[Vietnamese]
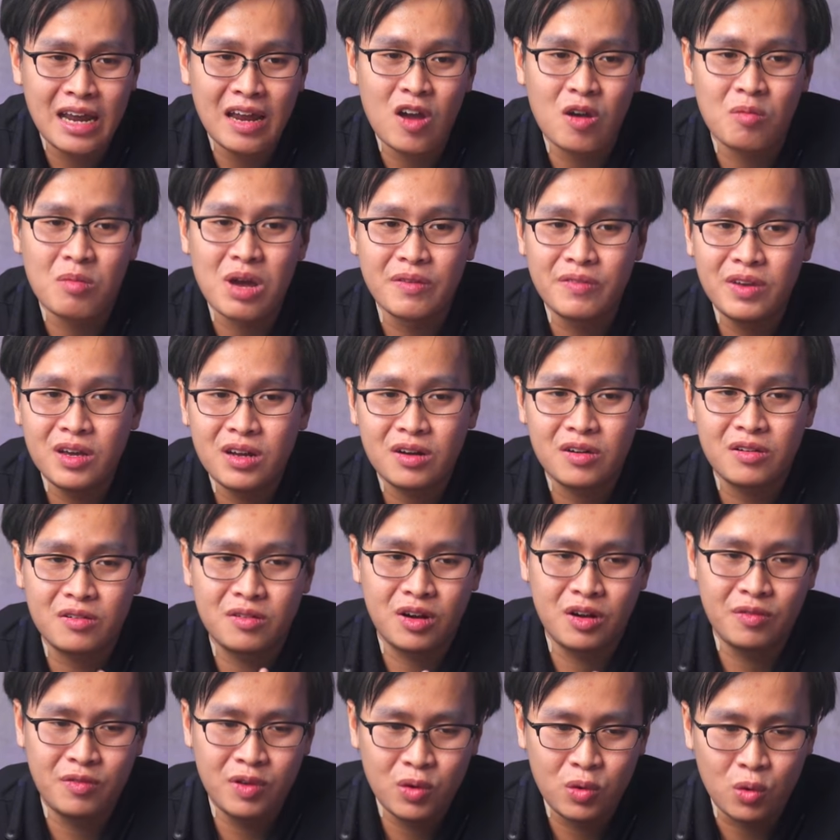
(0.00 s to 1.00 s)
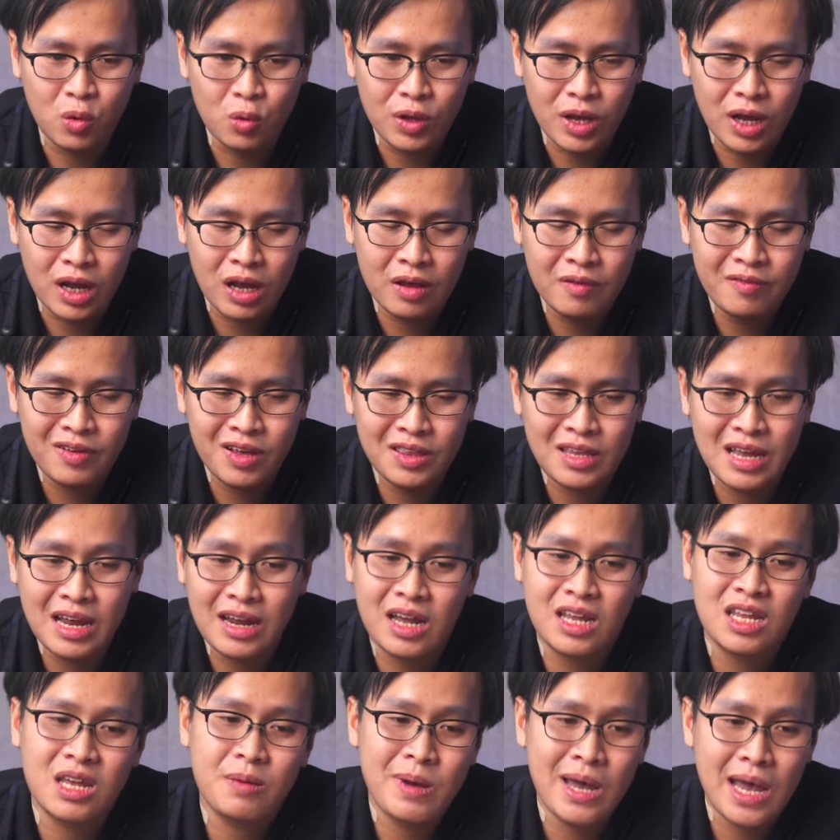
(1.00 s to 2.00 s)
hoặc bài viết review cụ thể về tai
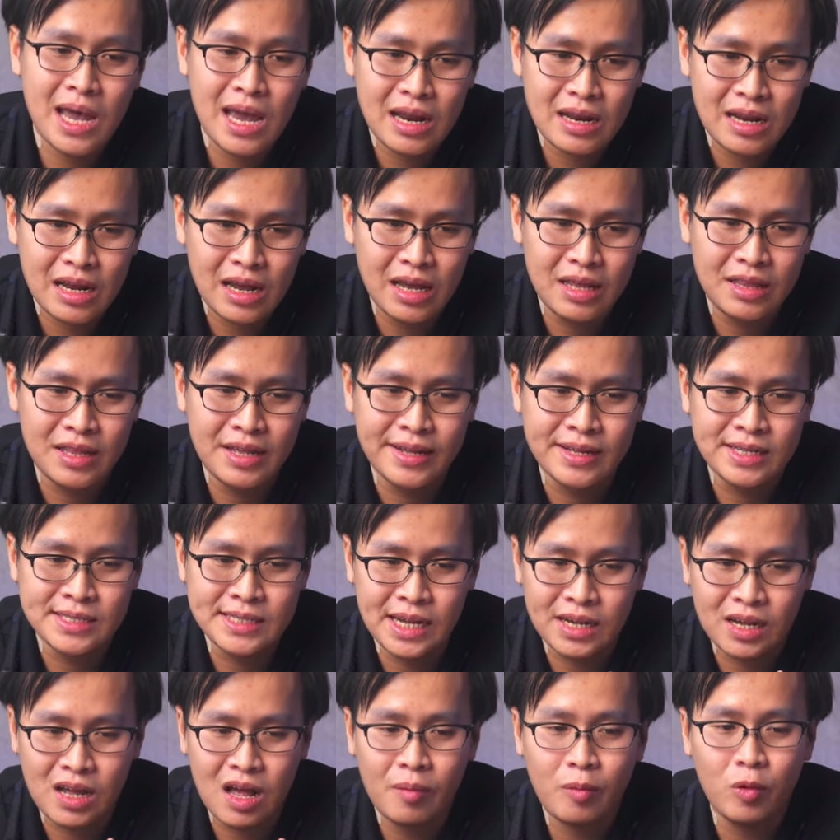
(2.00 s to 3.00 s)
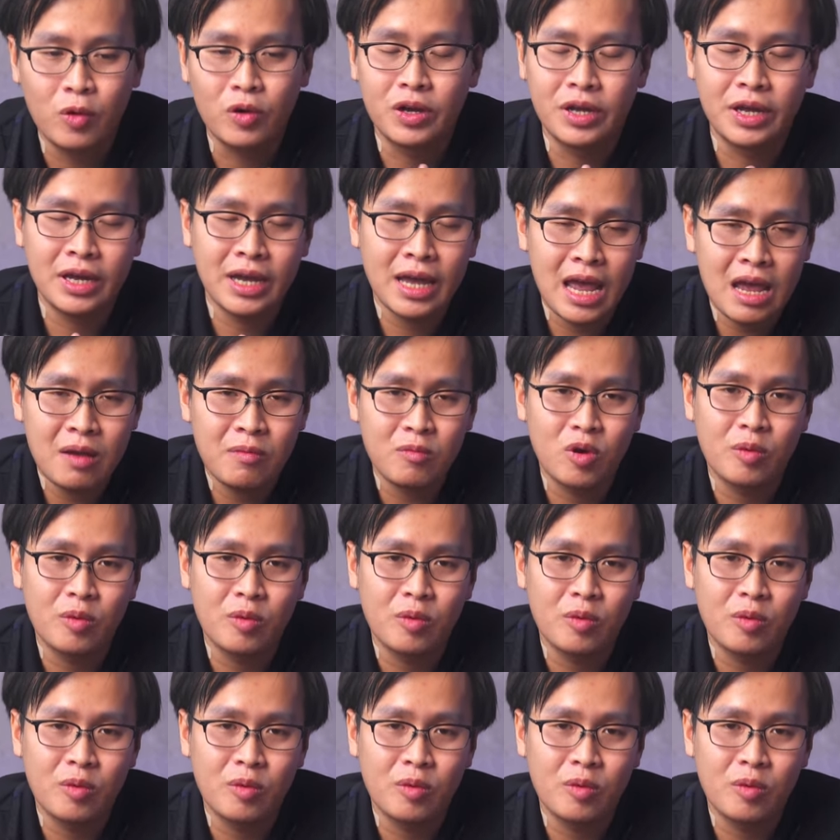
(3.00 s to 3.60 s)
nghe Yamaha này thì sẽ có một người khác,